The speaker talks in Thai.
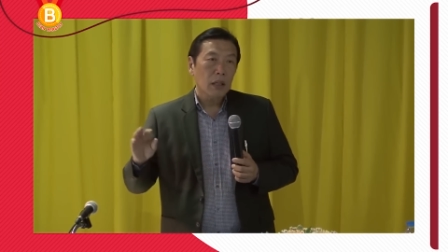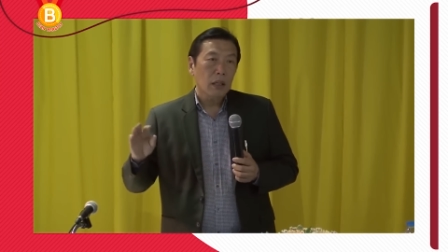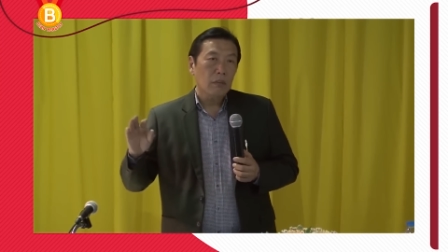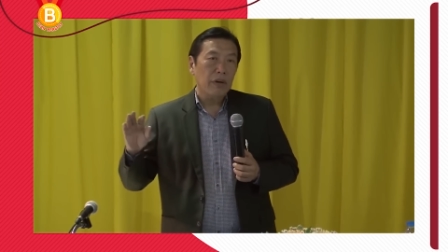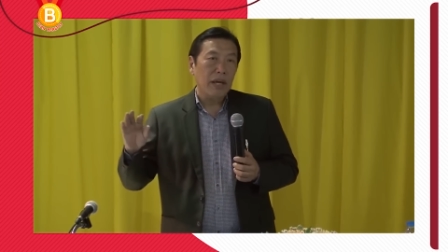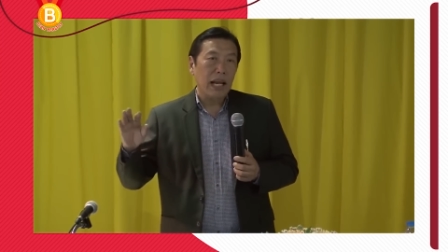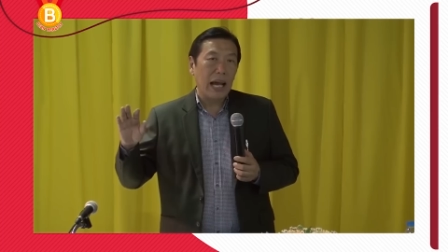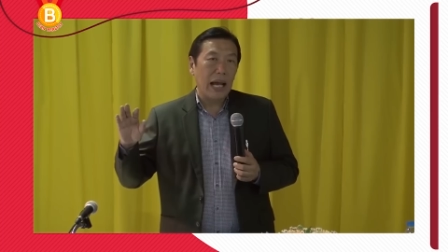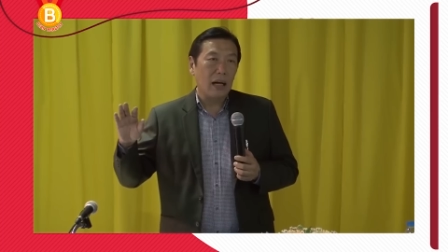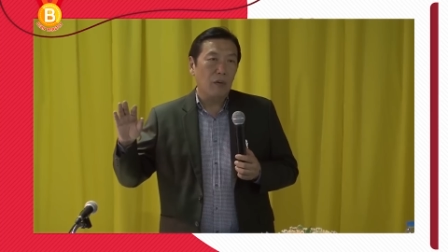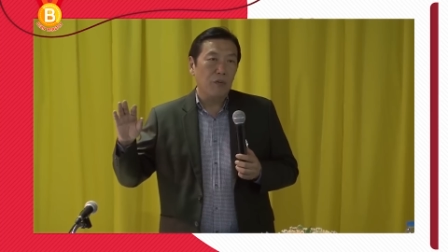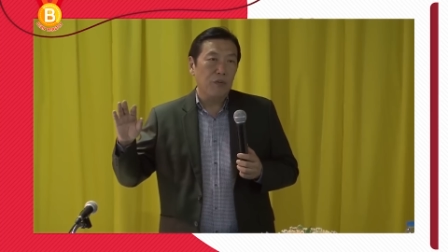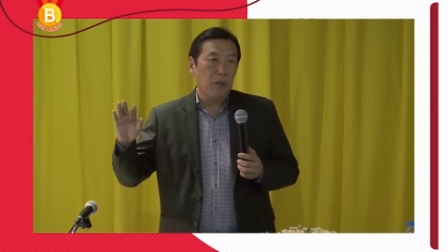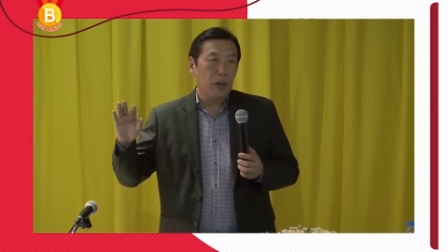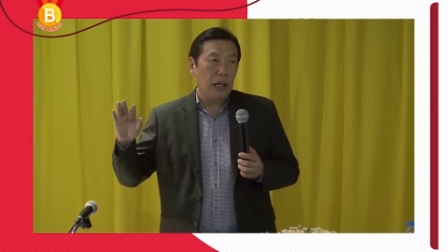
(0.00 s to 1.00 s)
เวลาเรา
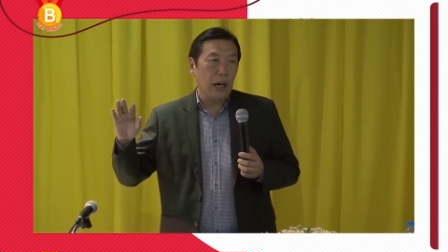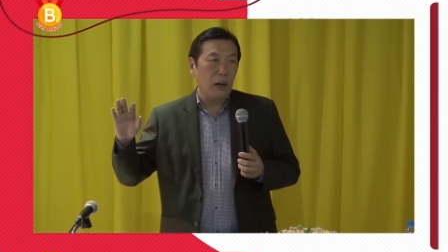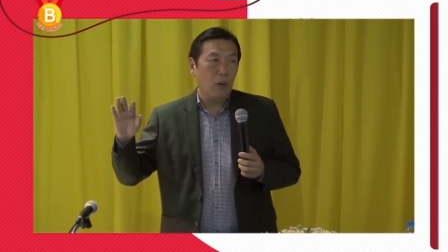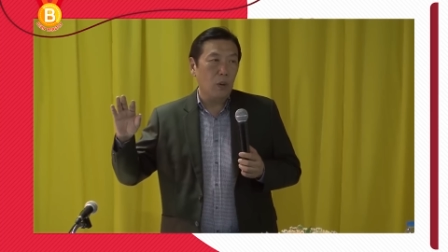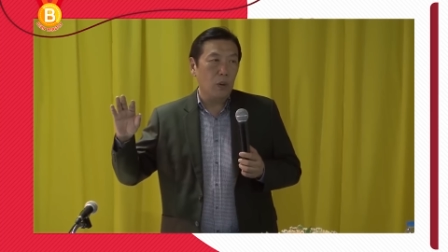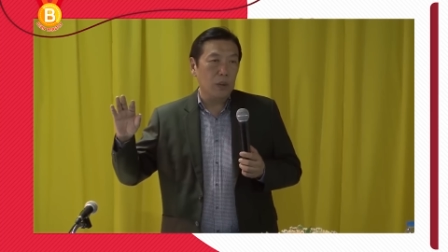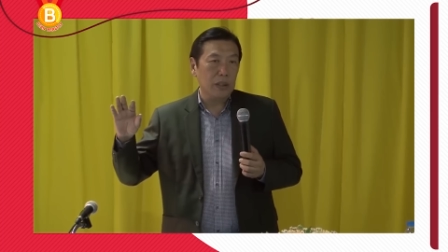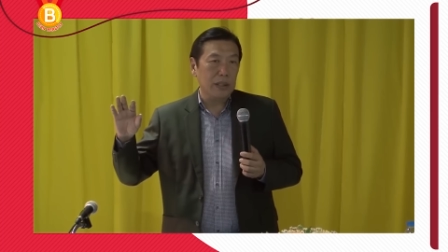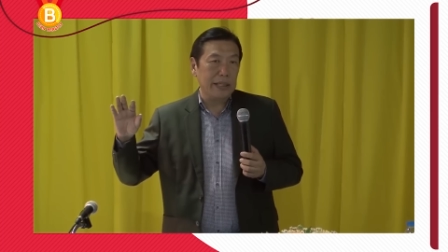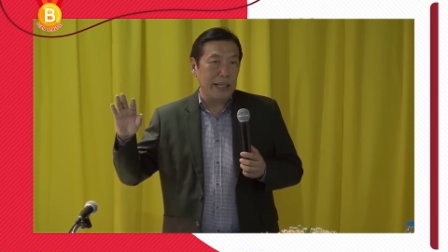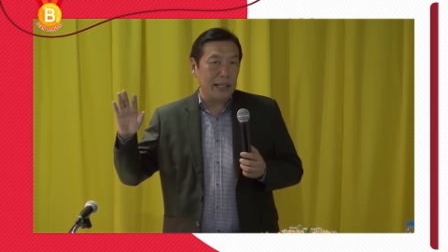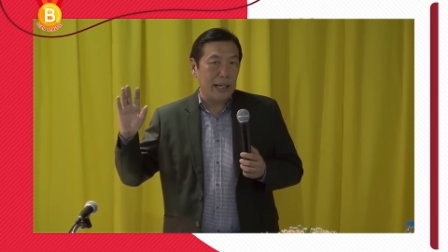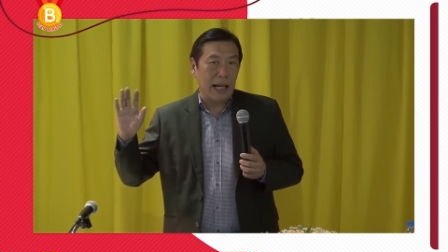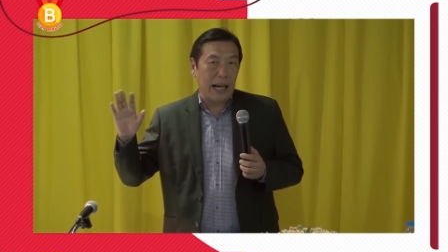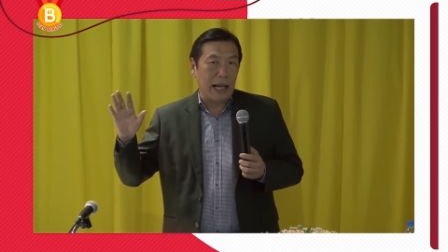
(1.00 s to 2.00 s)
เรากิน
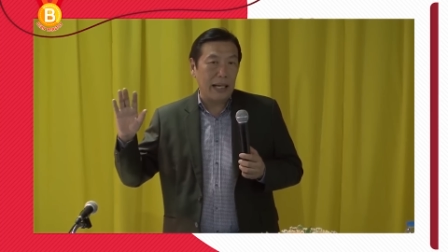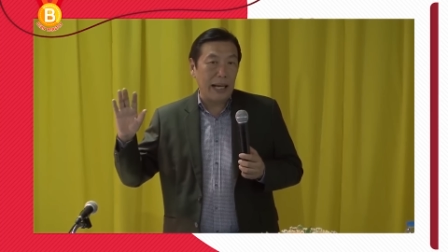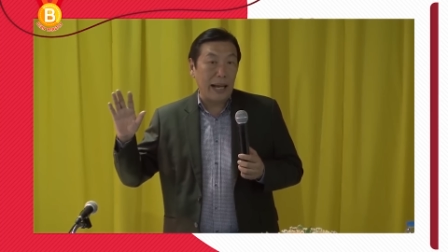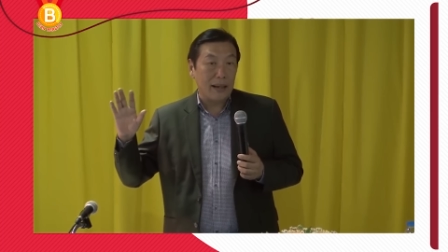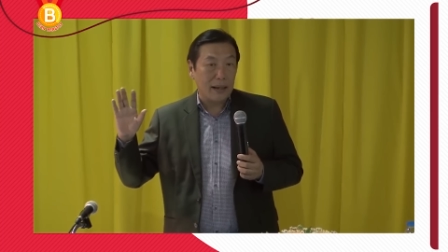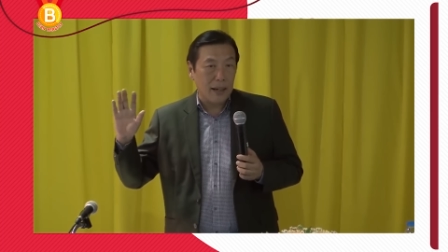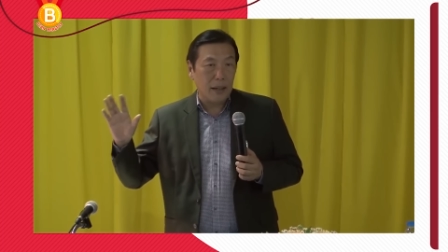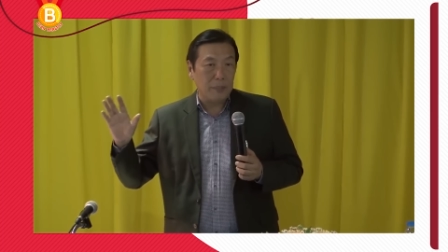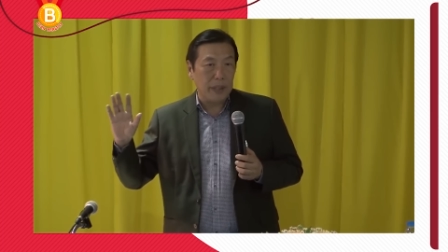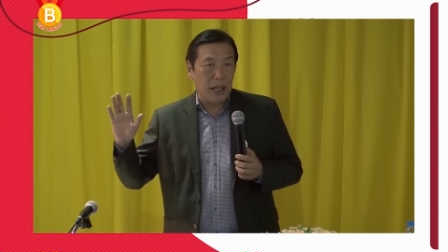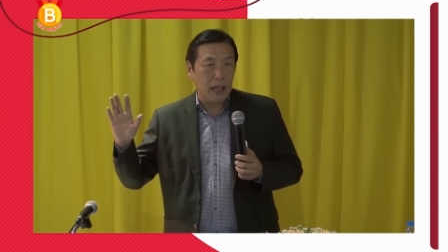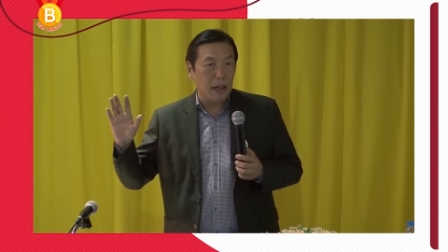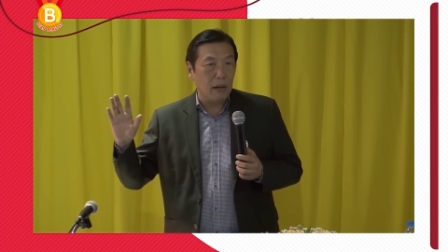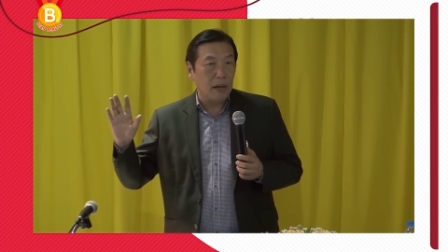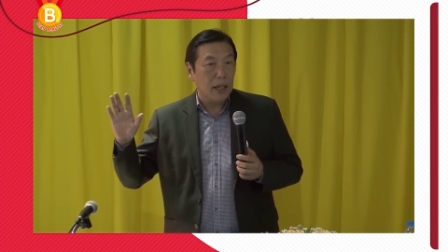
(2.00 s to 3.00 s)
อาหารแรกเริ่มเนี่ย
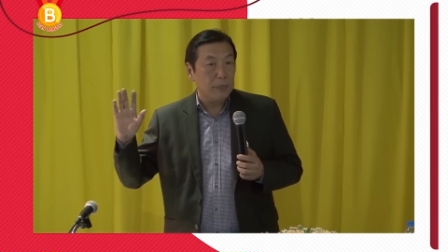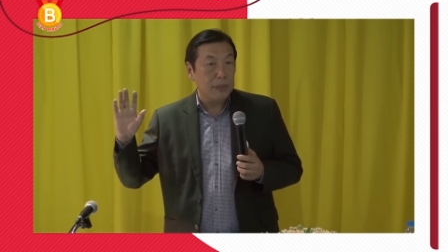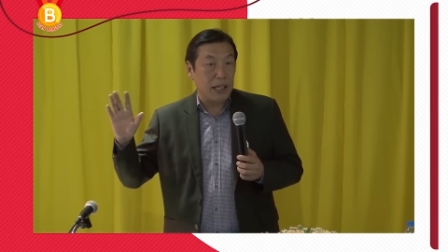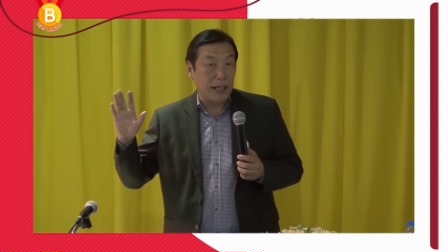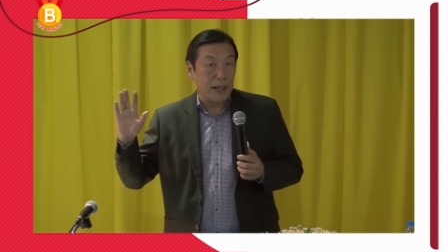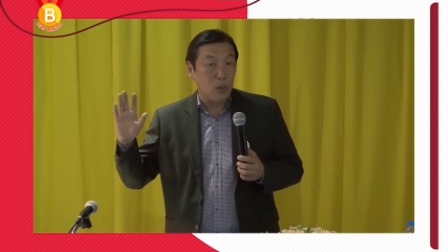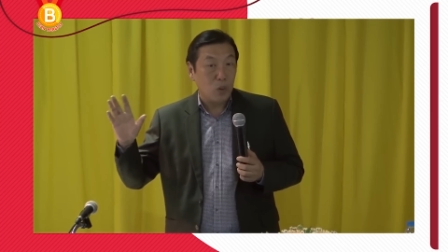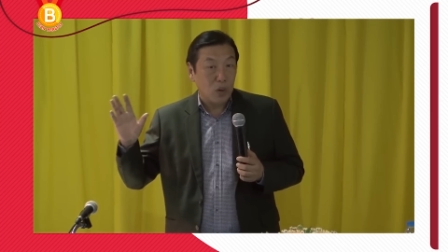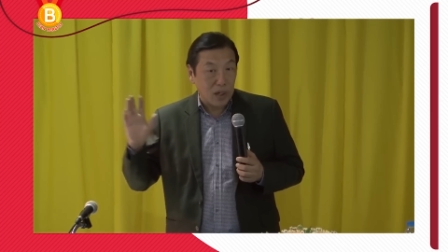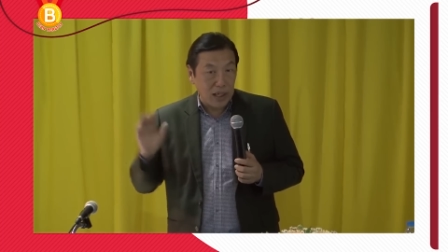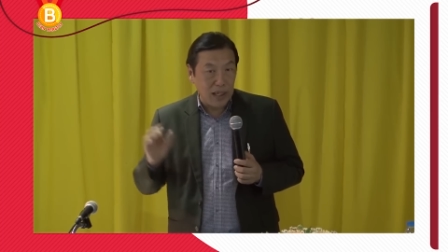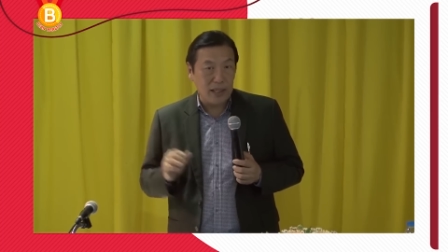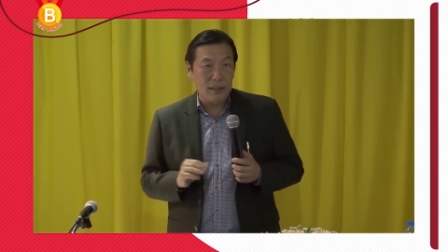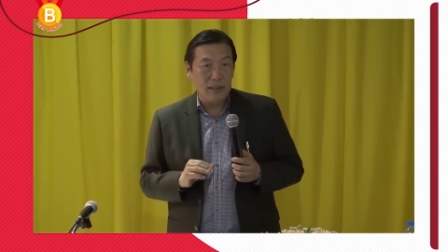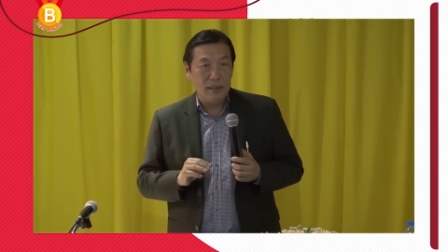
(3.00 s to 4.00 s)
เราก็เริ่มจากในครัวเรื
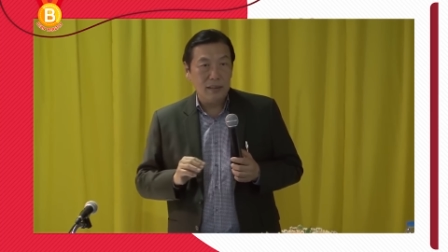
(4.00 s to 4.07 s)
อน